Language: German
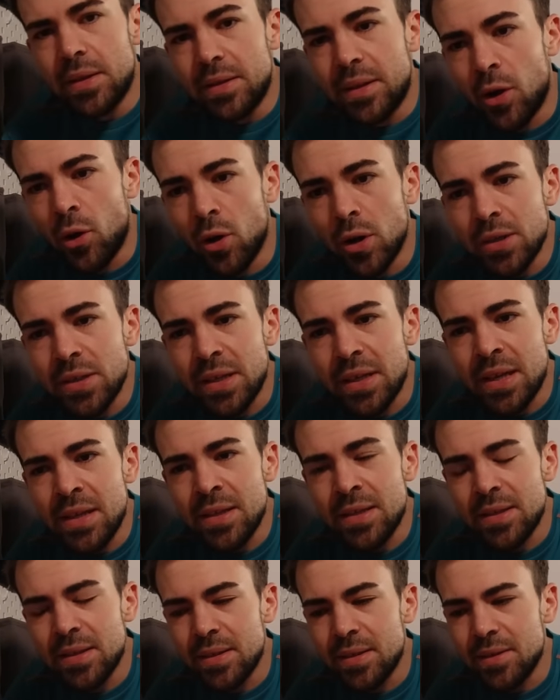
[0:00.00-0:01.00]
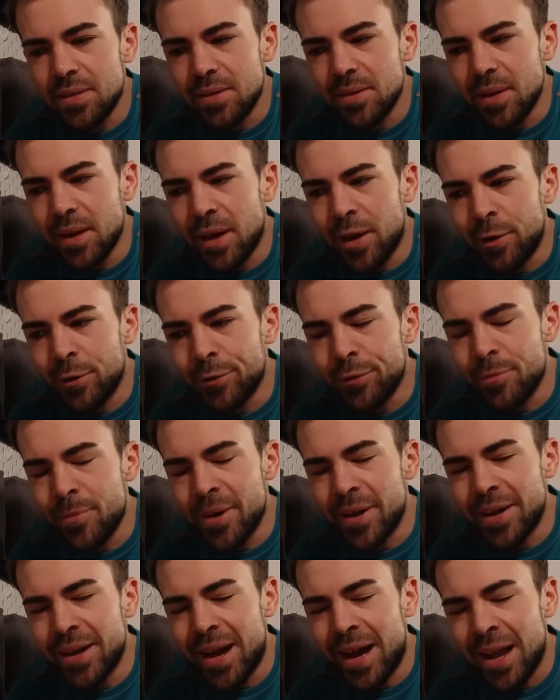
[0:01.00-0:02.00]
Denn heute geht's auf
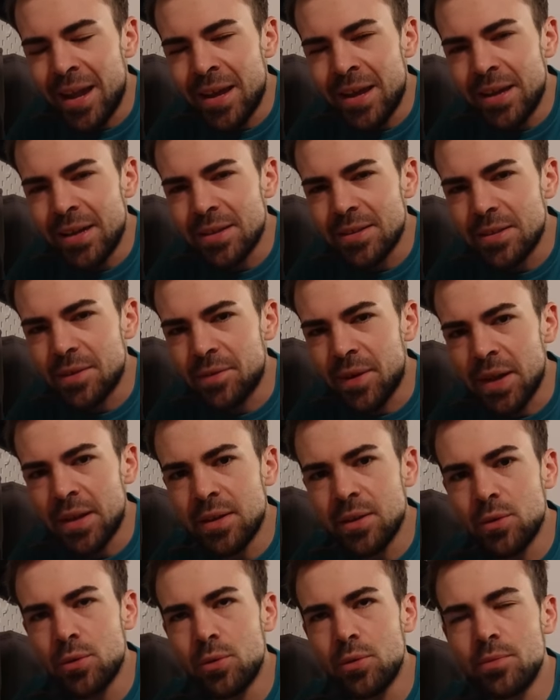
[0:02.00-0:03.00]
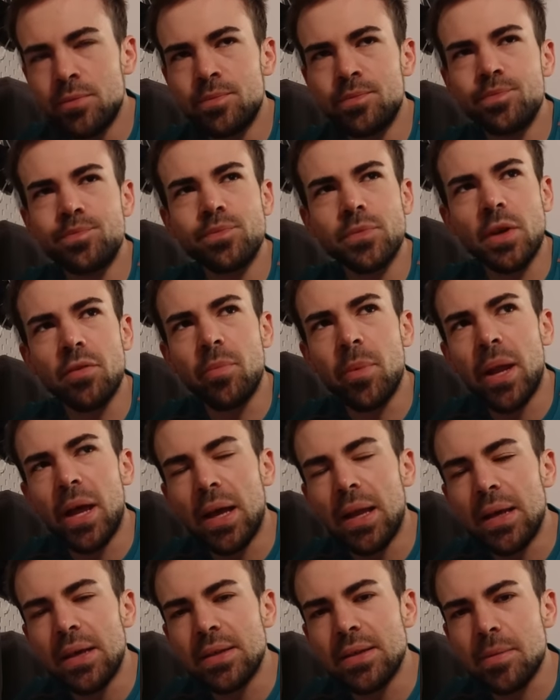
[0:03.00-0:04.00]
meine allererste Wanderung, auf meine
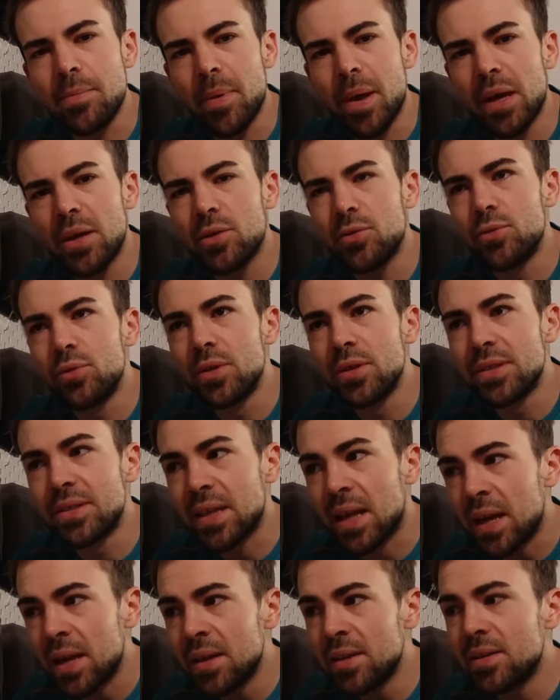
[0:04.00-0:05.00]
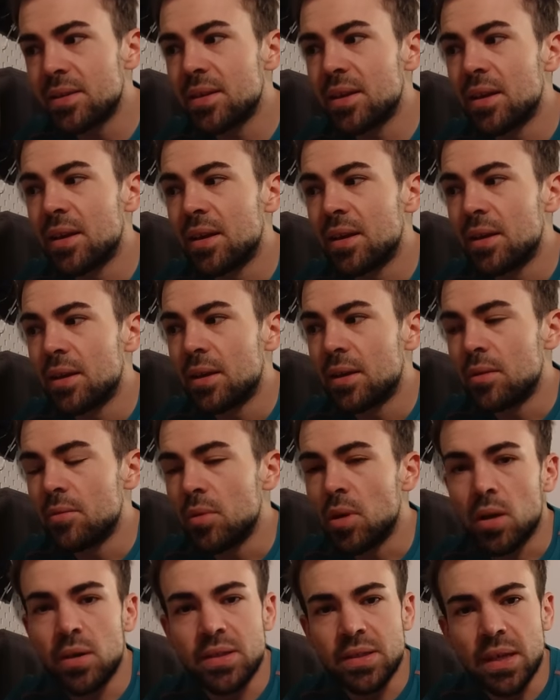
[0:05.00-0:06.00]
allererste Bergtour seit,
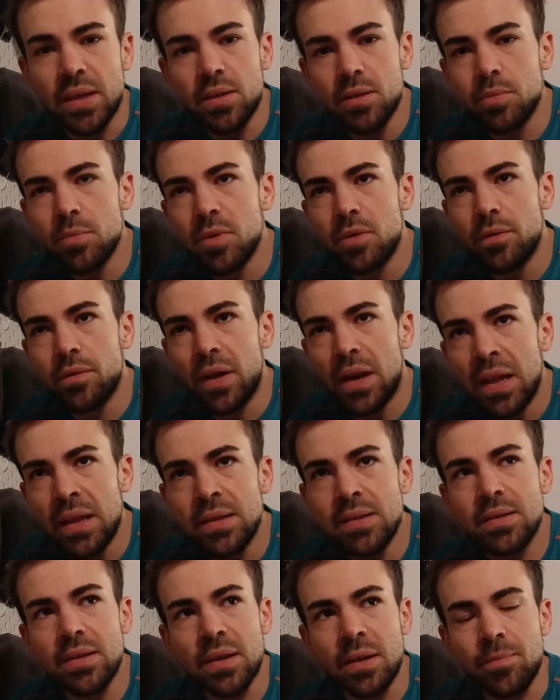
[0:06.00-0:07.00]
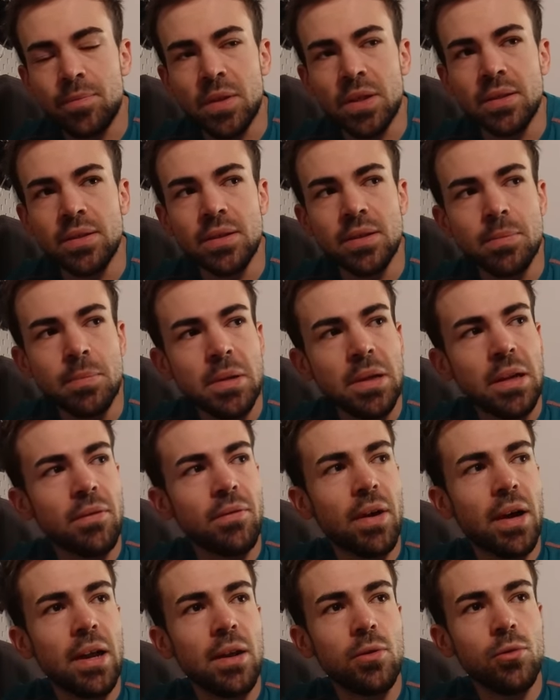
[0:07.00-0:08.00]
ja, seit ich mich verletzt habe. Das ist jetzt
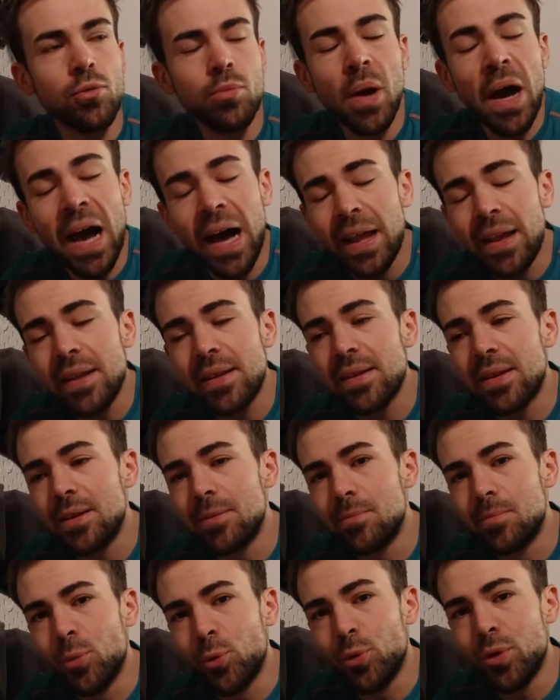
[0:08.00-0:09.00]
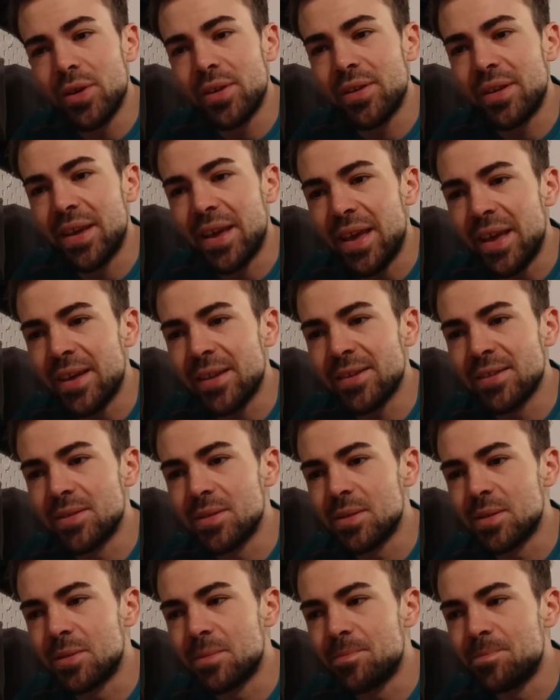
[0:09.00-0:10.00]
mittlerweile über anderthalb Monate her.
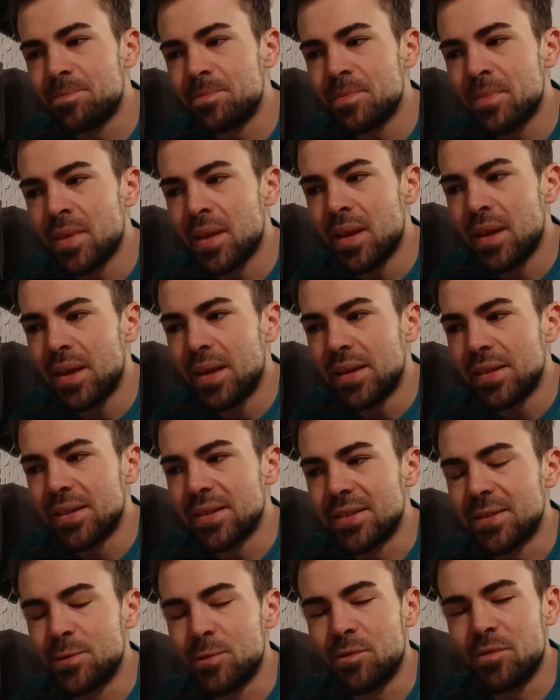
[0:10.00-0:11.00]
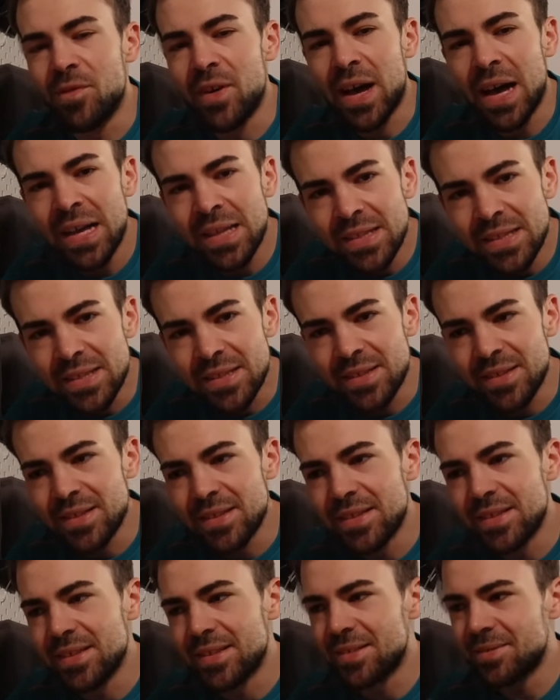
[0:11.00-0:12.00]
Das ist, das ist Wahnsinn.
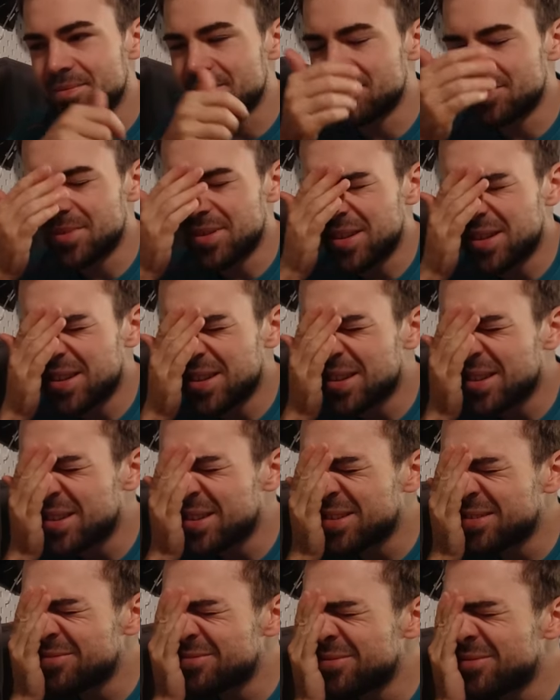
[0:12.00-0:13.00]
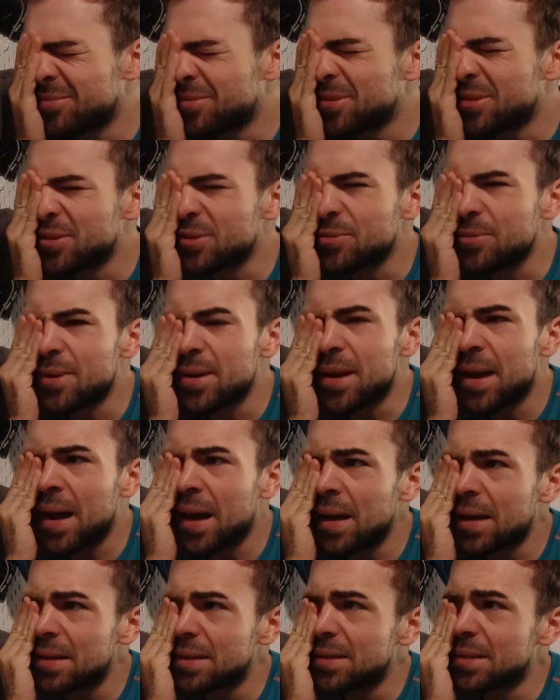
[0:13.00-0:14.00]
Das ist, wow, wenn man darüber
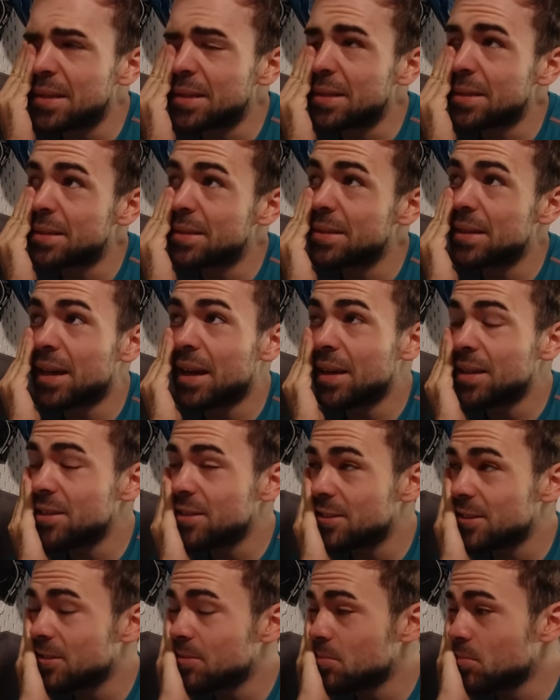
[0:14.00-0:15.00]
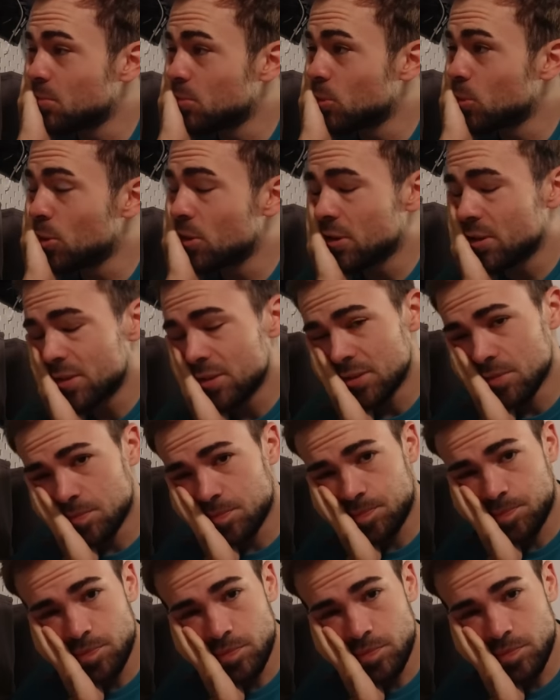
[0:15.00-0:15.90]
nachdenkt. Anderthalb Monate.